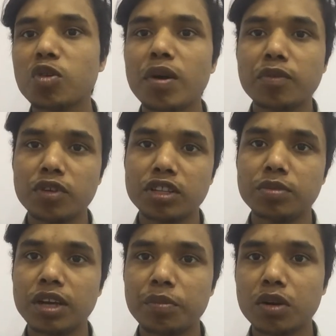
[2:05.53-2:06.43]
প্রোভাইড করে
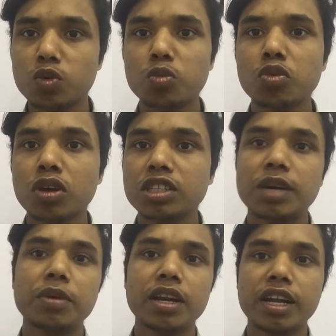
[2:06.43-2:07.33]
দিবে আপনার কোনো প্রকার
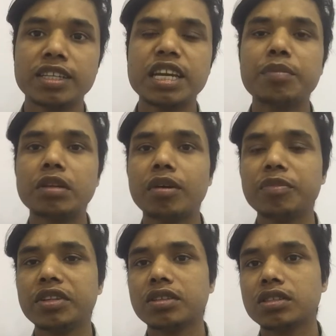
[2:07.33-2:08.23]
ঝামেলা নাই যে আপনি
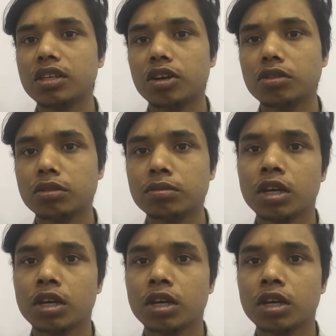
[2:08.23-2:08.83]
ভাবতেছেন যে হয়তো